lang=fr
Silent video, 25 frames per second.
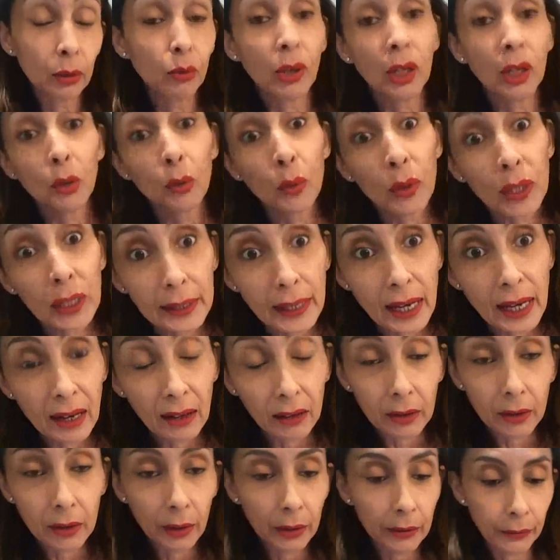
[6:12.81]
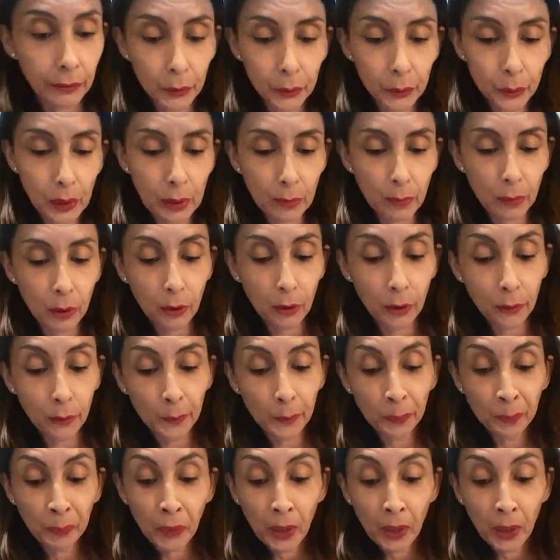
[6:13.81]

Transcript: ou à l'huile d'argan éventuellement.